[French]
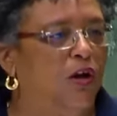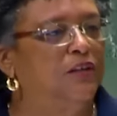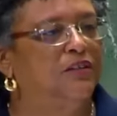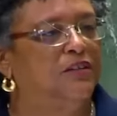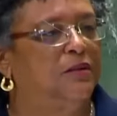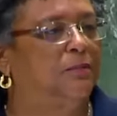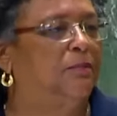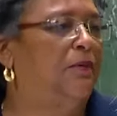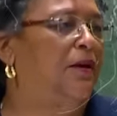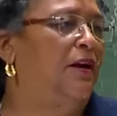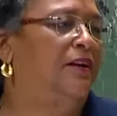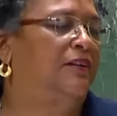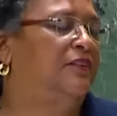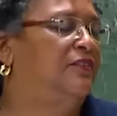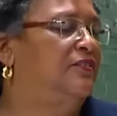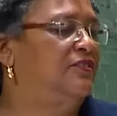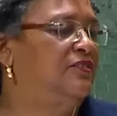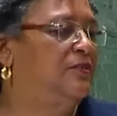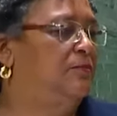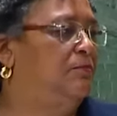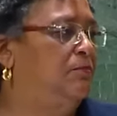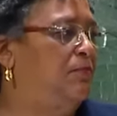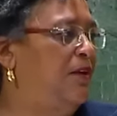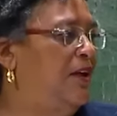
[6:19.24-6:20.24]
Ne pas
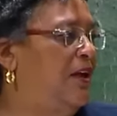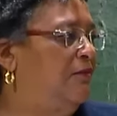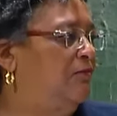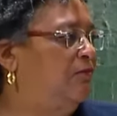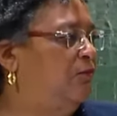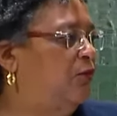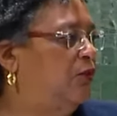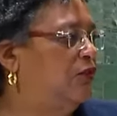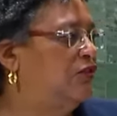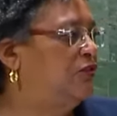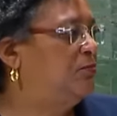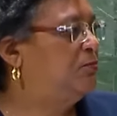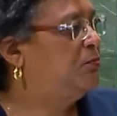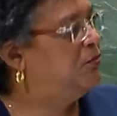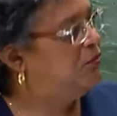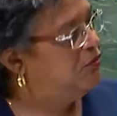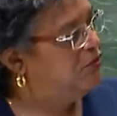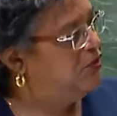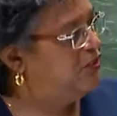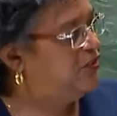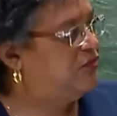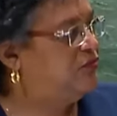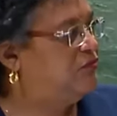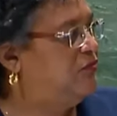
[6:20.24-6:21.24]
exclure les pays
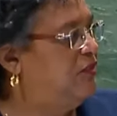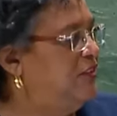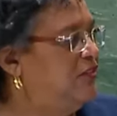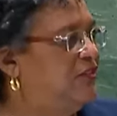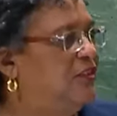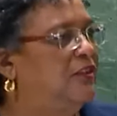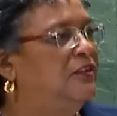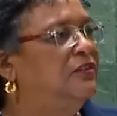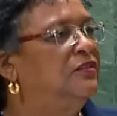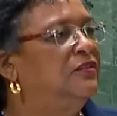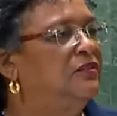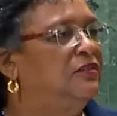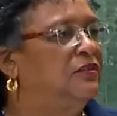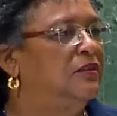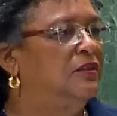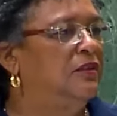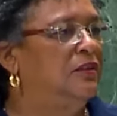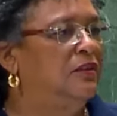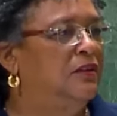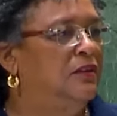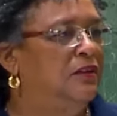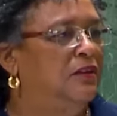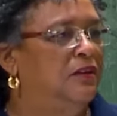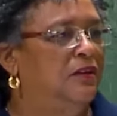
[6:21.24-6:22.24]
qui souhaitent
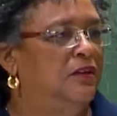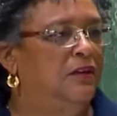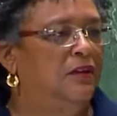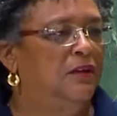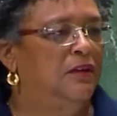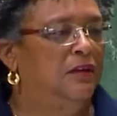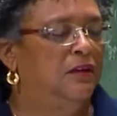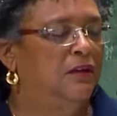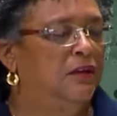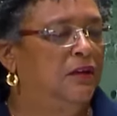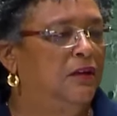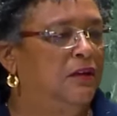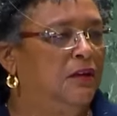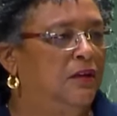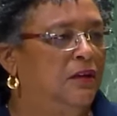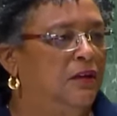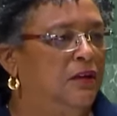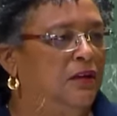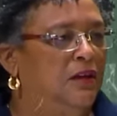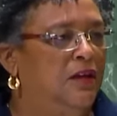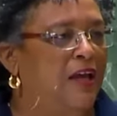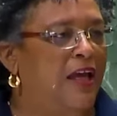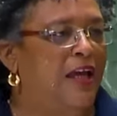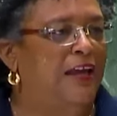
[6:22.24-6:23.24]
participer à ces
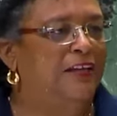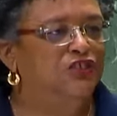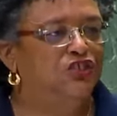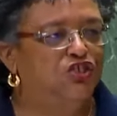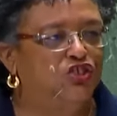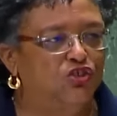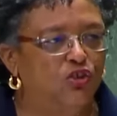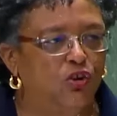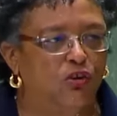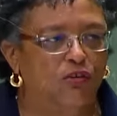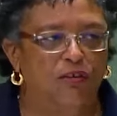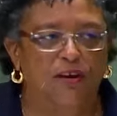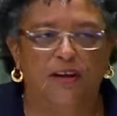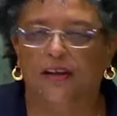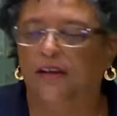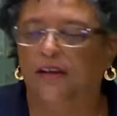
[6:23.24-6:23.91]
efforts pour diverses